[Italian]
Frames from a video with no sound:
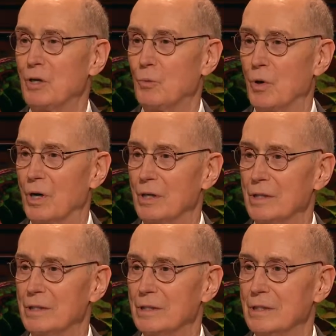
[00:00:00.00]
Nel
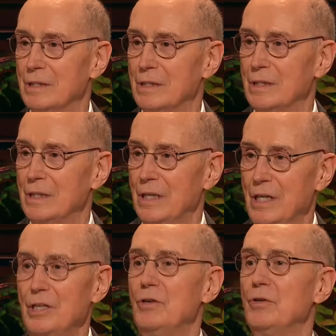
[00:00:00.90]
mondo degli
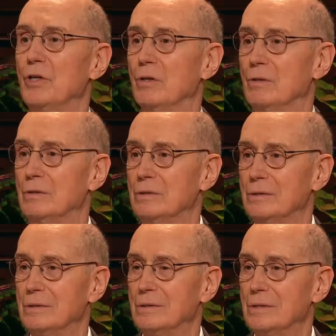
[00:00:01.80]
spiriti, Egli
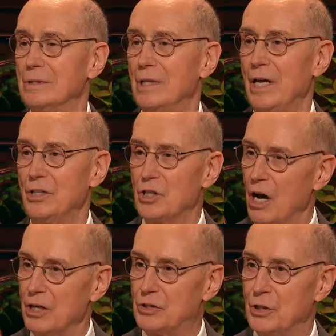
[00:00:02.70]
vi conosceva
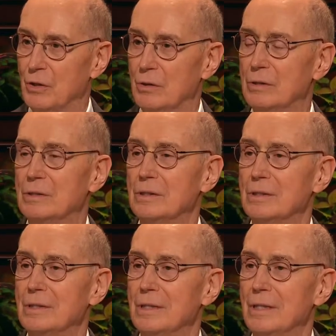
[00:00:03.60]
e vi ha
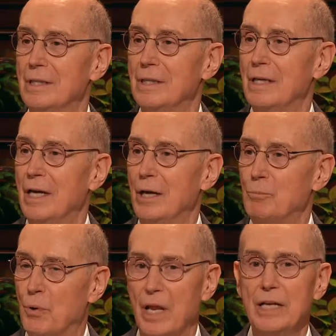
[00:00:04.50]
istruito
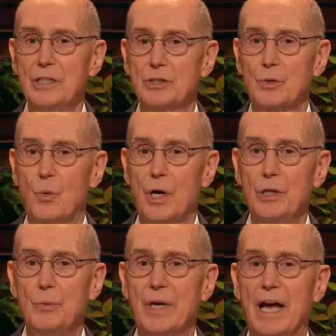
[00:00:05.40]
e in
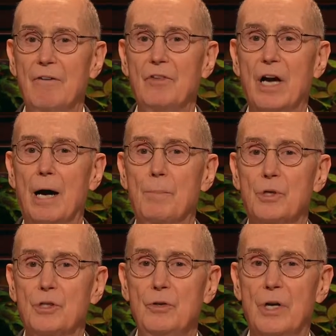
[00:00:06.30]
seguito
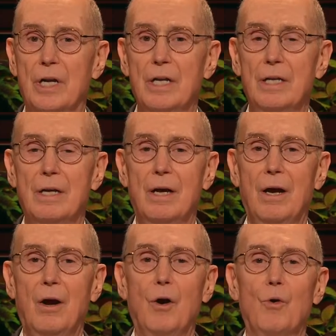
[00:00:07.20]
vi ha
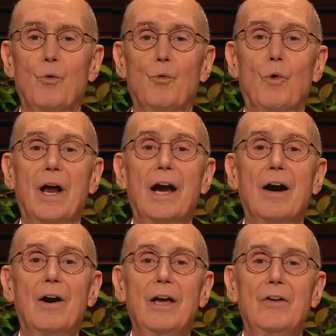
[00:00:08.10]
posto laddove
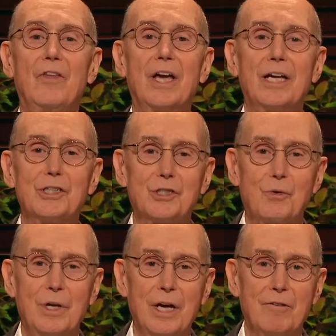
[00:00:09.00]
avreste avuto la
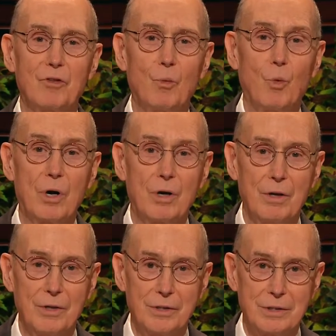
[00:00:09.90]
possibilità rara
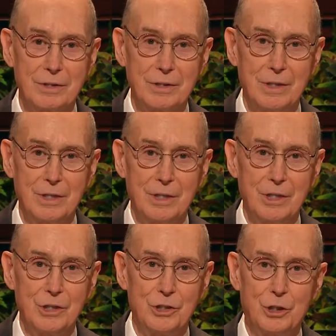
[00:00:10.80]
nella storia del
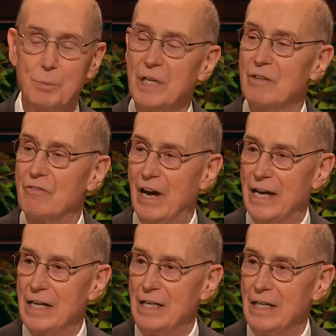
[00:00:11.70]
mondo
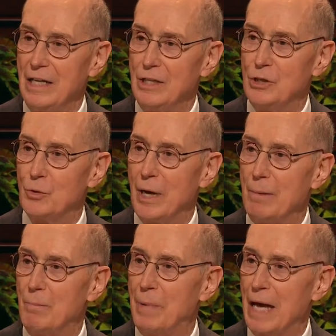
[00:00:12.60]
di essere
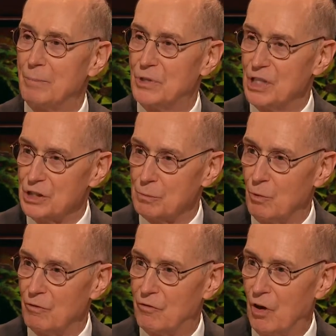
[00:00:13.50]
invitate a entrare
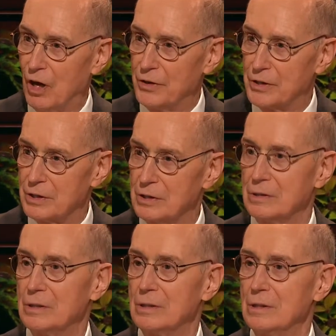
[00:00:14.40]
in un fonte
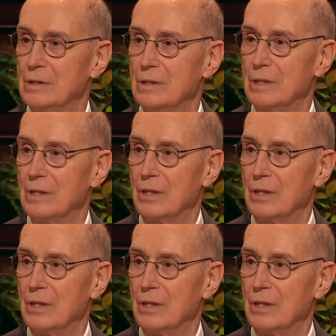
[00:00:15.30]
battesimale.